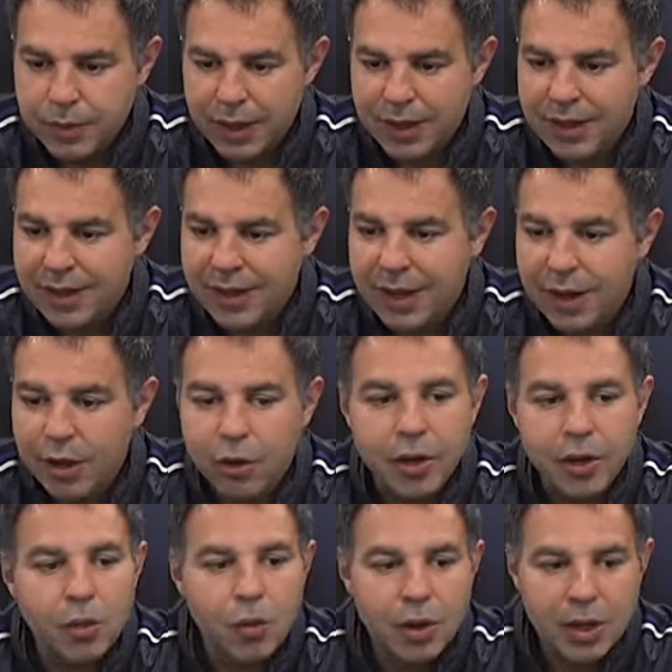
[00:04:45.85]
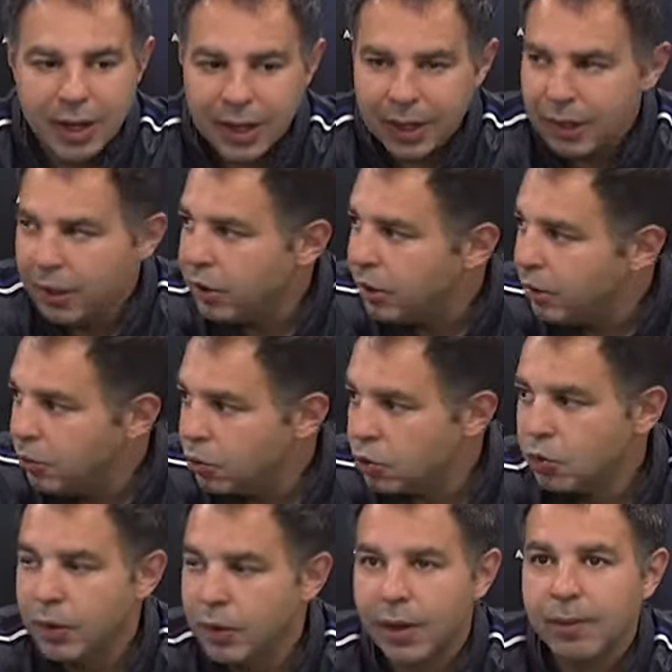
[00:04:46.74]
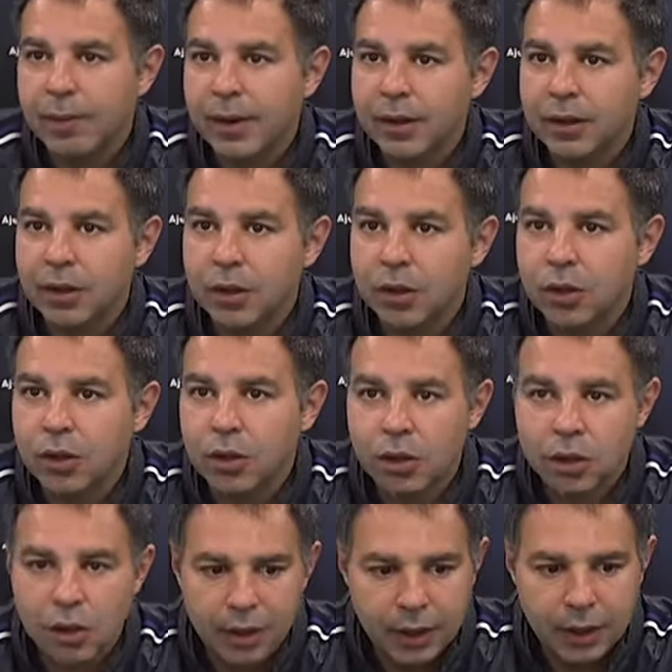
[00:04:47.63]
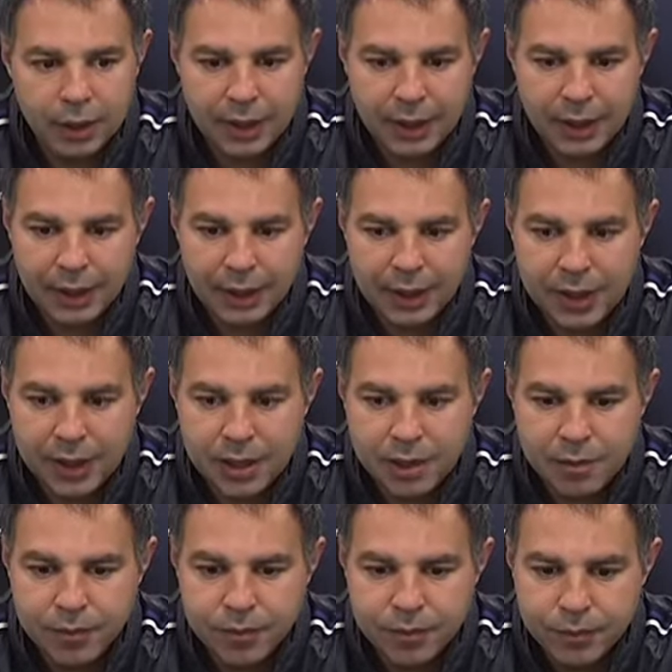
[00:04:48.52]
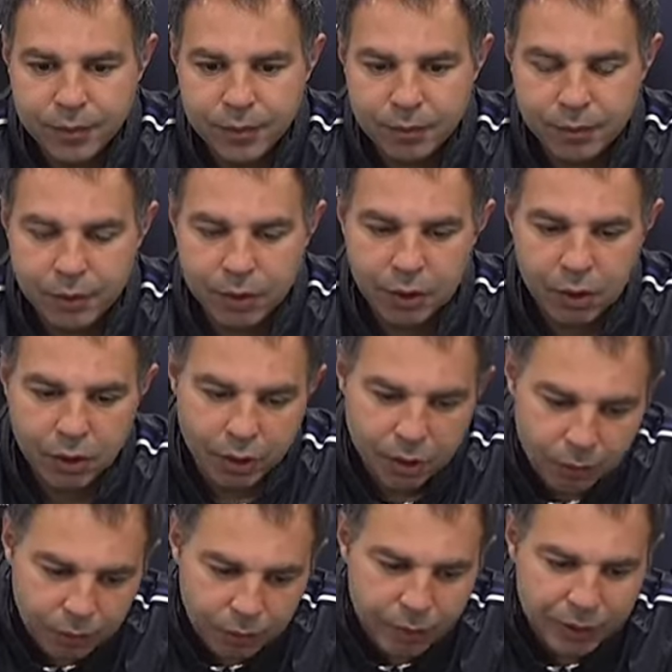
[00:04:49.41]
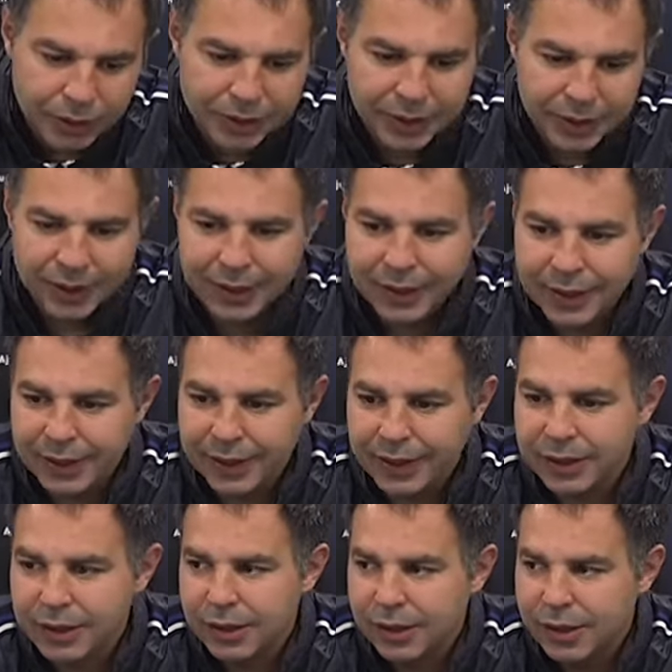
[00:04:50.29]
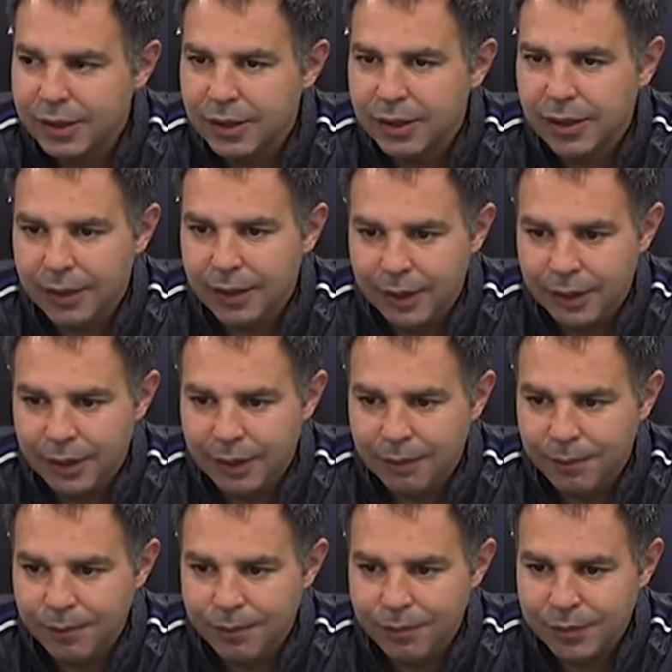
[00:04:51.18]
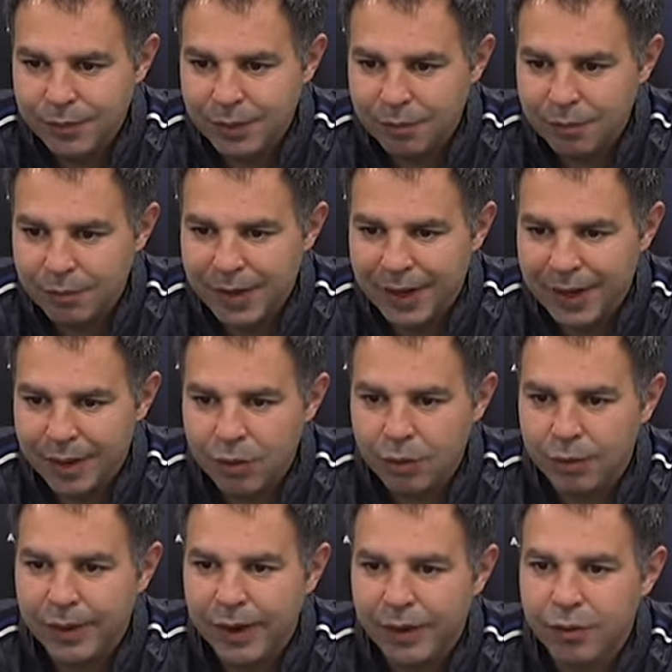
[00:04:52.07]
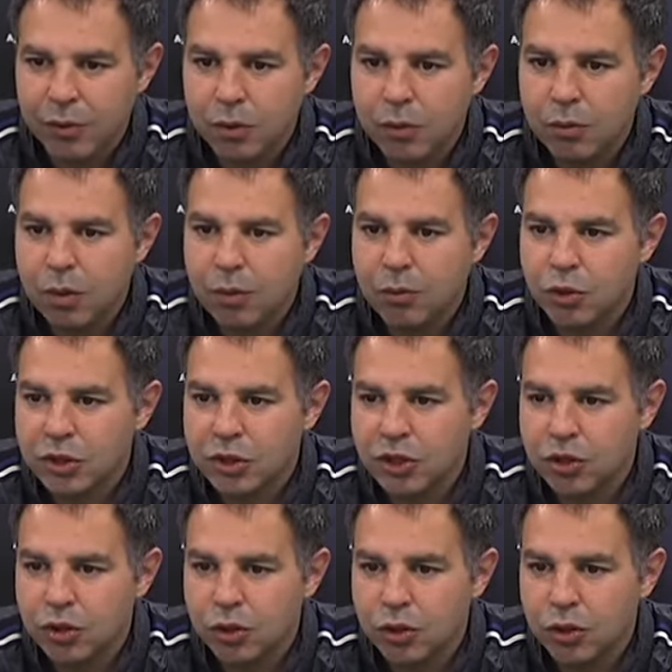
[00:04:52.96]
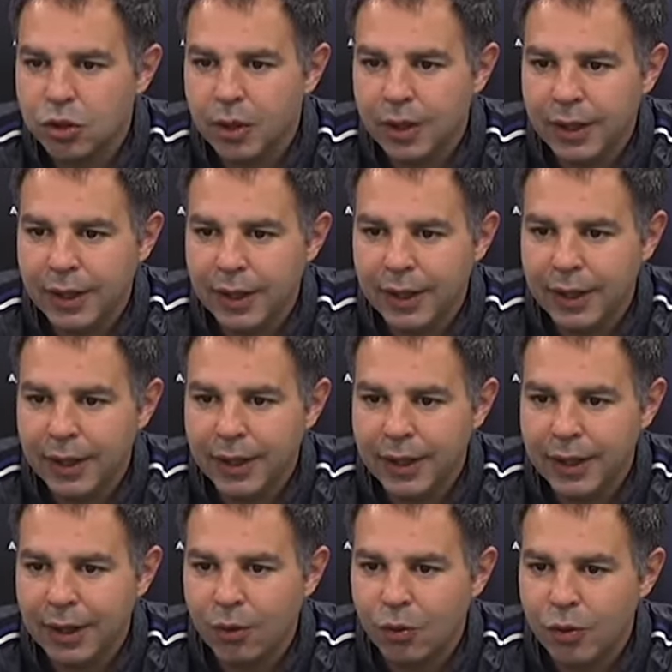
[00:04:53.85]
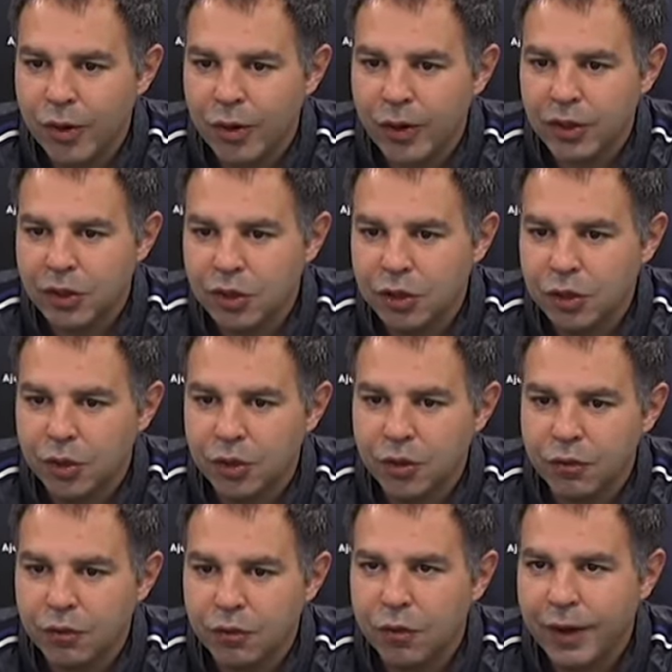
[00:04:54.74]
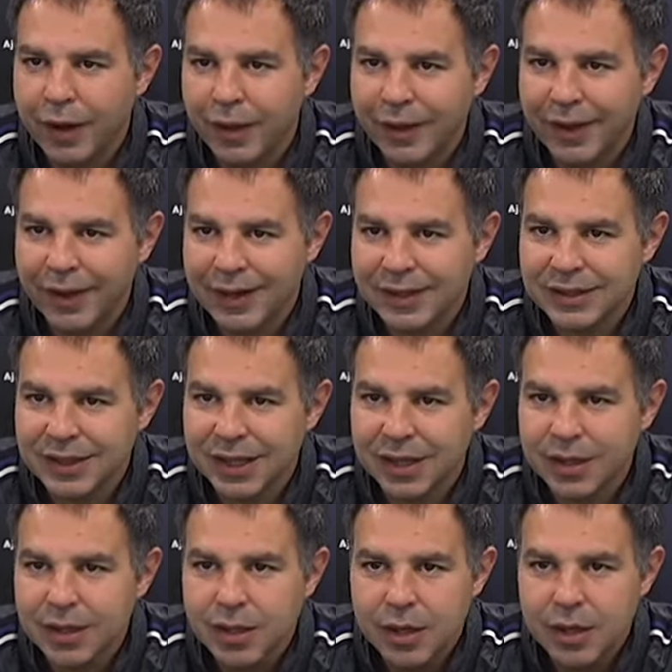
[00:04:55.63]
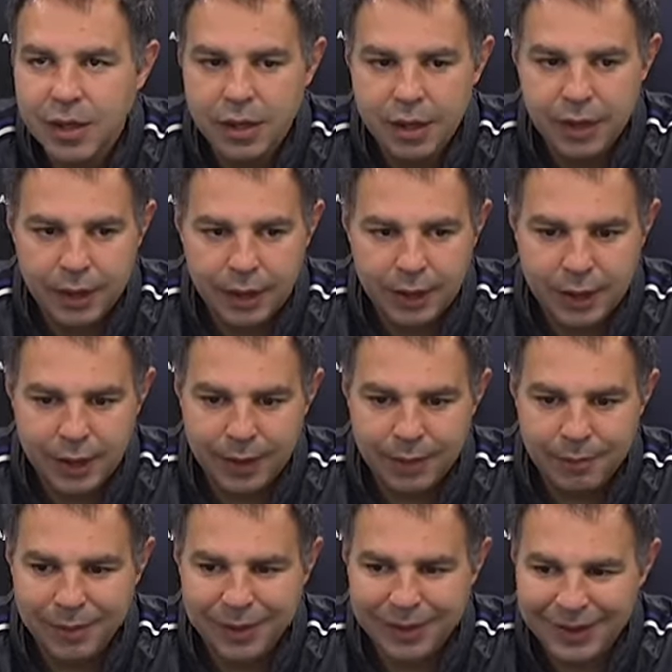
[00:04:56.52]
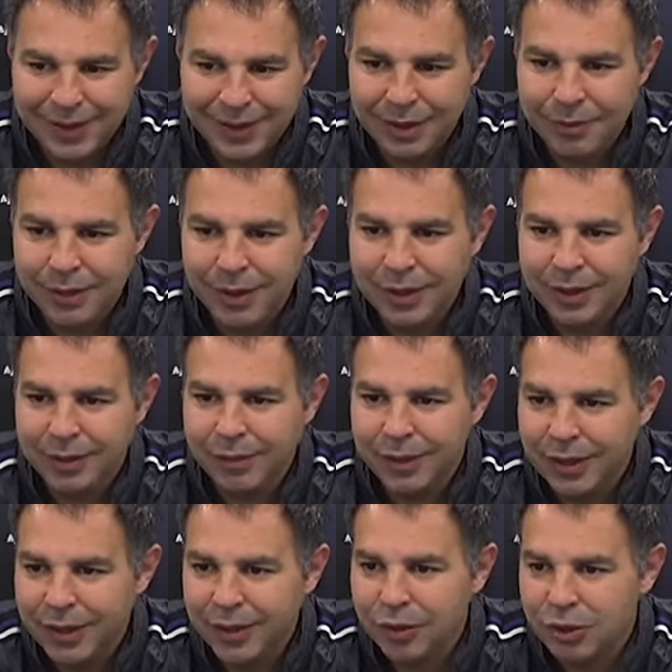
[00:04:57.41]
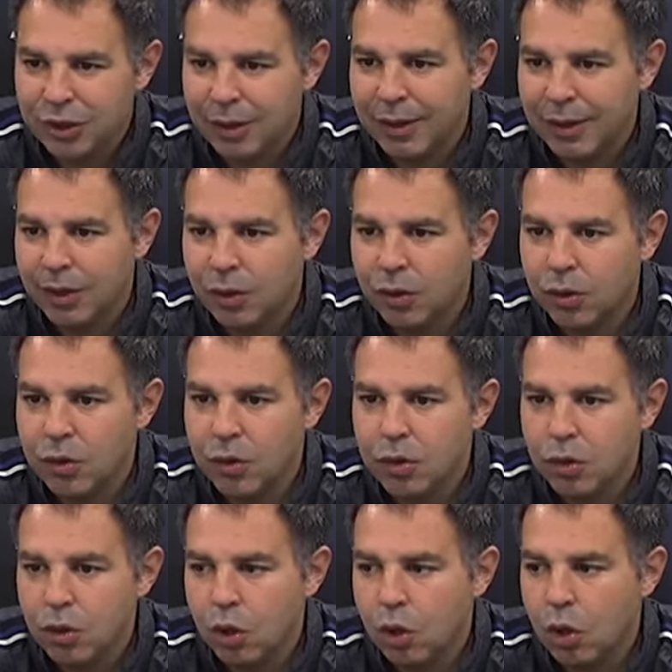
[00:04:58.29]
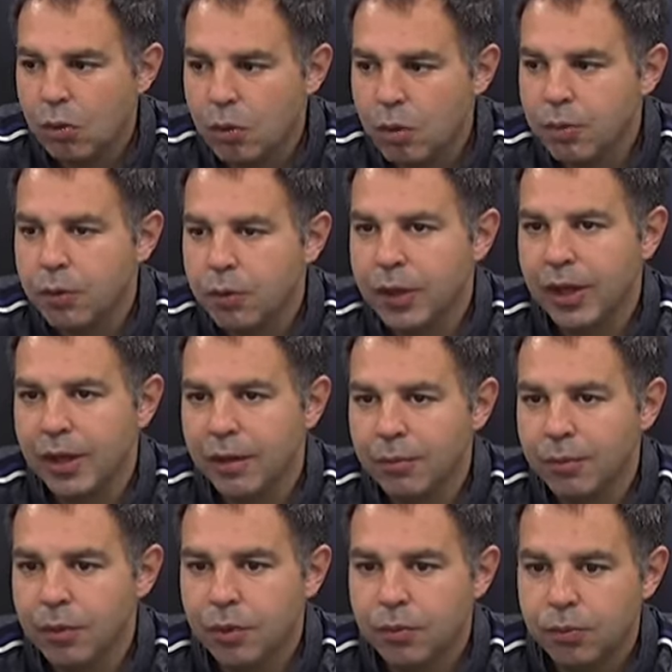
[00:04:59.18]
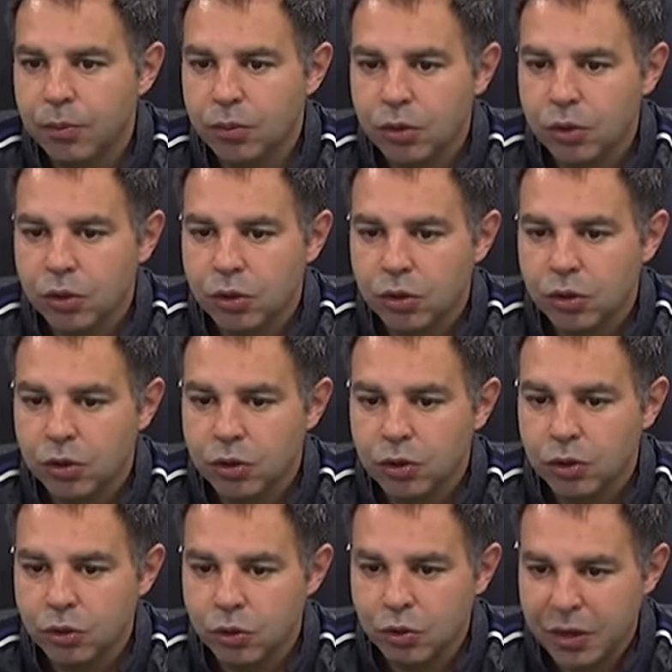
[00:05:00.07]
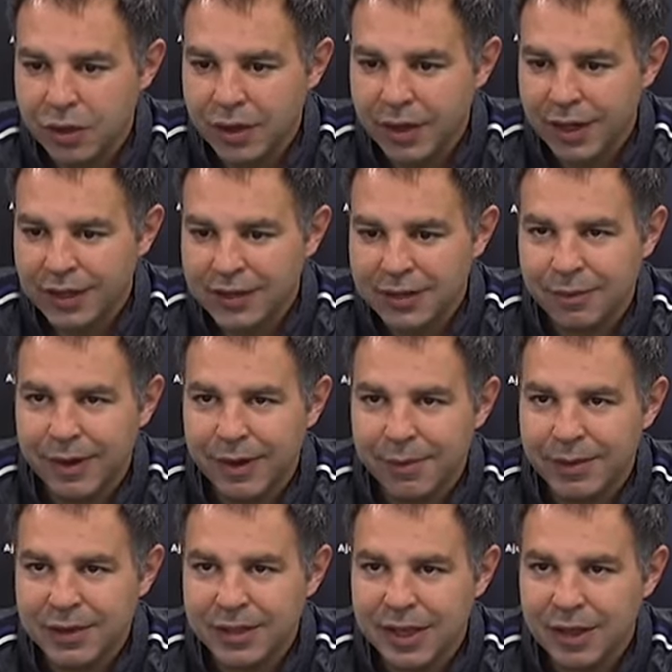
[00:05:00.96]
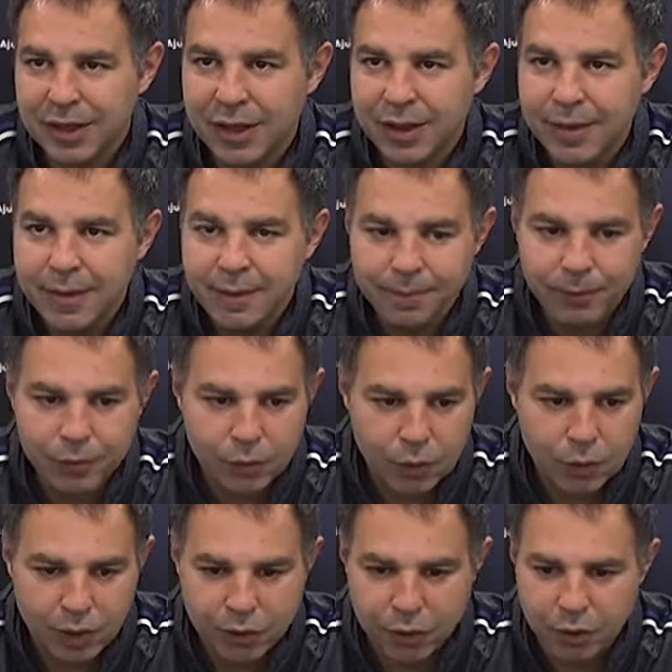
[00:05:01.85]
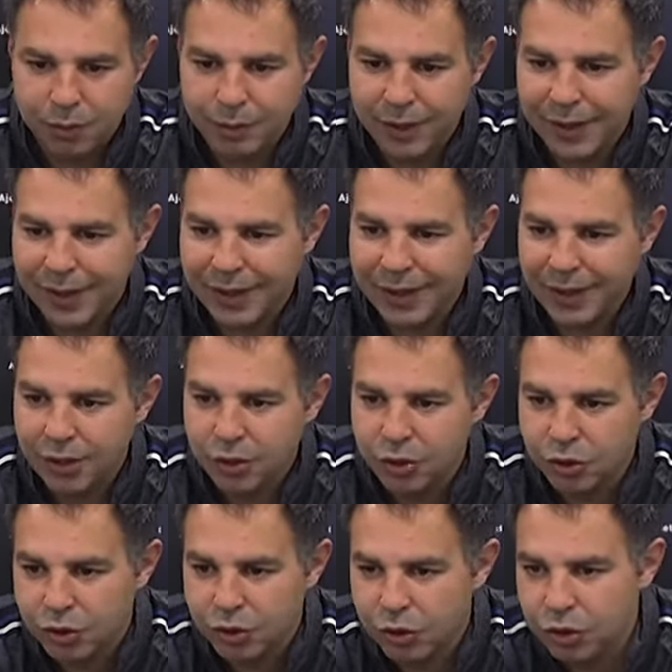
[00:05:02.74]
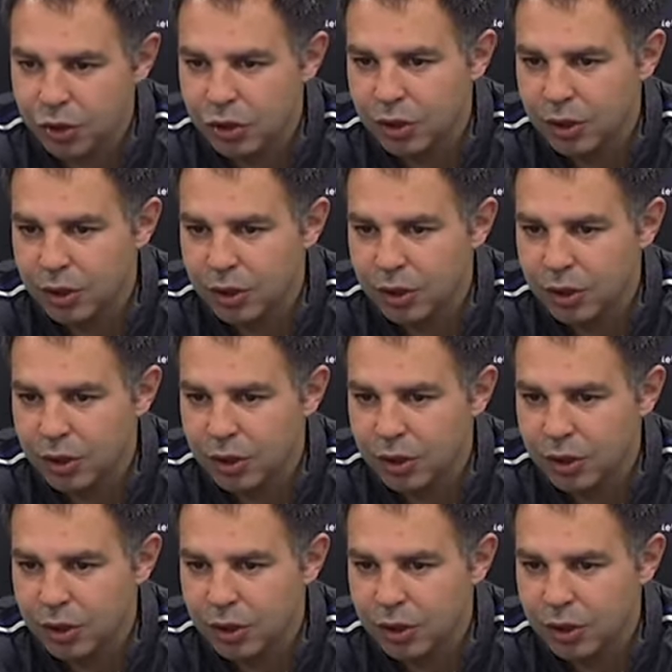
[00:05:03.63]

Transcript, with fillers: El día del Orihuela hicimos un gran partido eh, aquí, pero lo que no puede ser es Em, bajar los brazos como hemos hecho en alguna ocasión fuera de casa, eh, mentalmente venirnos abajo, como por ejemplo pudo suceder la semana pasada cuando nos marcan el 2-2,